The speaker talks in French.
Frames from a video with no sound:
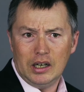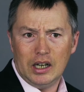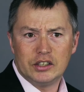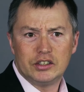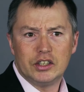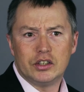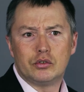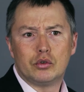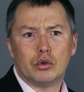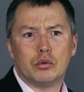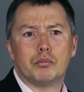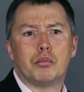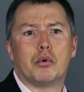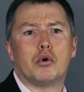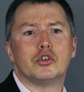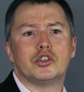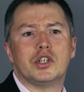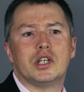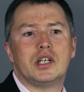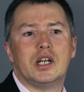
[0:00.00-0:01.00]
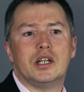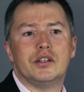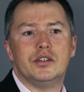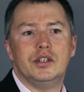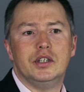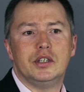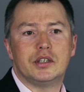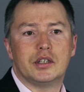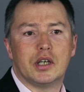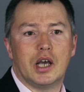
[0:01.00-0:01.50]
La gestion de projets
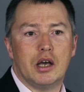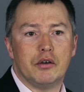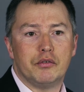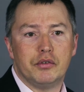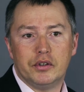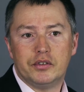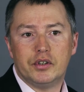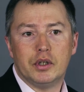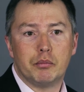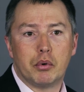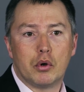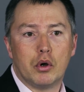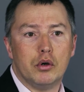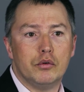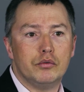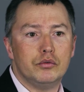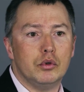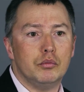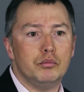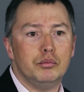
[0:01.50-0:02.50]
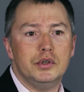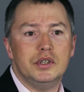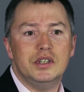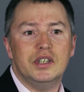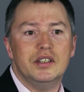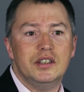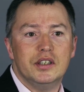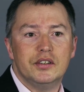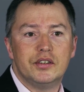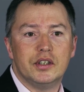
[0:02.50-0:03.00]
classiques a fait ses preuves depuis
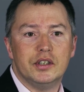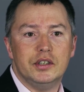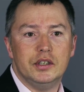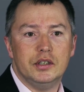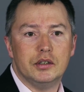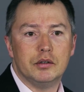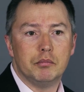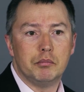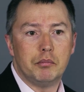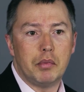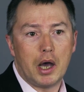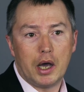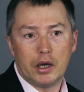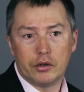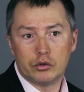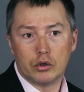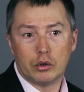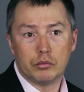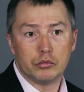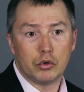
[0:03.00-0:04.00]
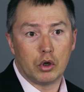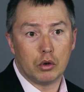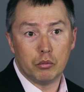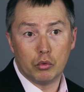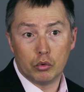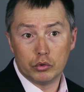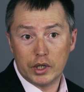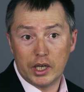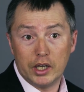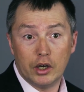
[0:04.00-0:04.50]
des décennies, par exemple dans le
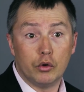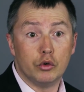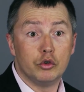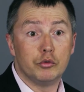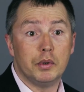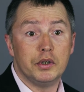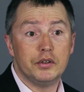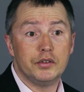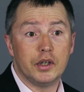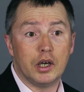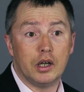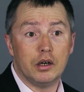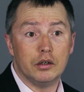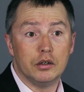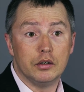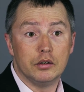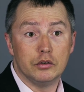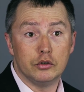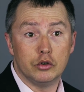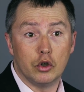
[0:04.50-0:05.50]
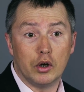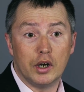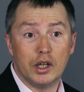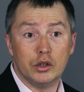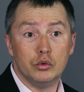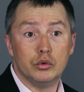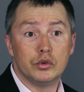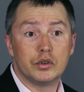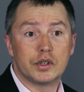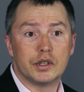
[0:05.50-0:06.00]
monde aérospatial, dans
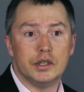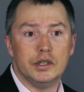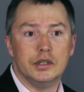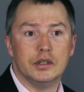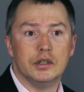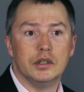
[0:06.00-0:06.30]
l'industrie.